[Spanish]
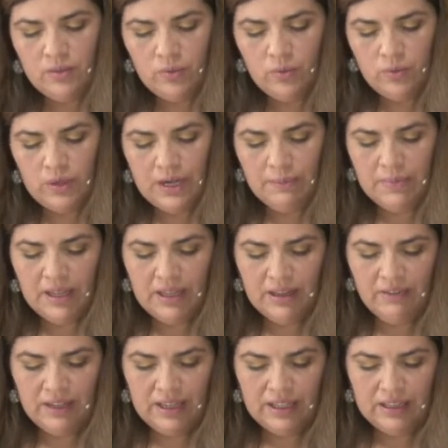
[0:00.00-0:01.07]
una
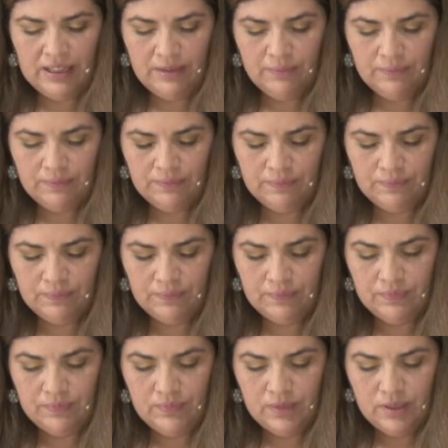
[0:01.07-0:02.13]
media vareta
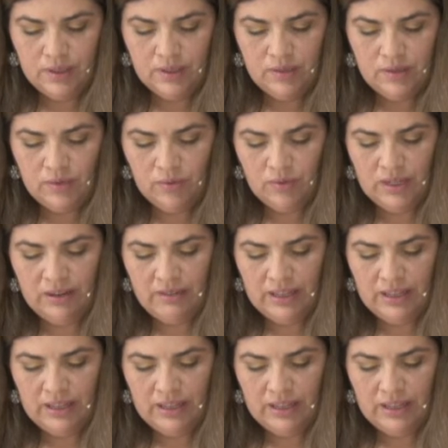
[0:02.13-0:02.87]
una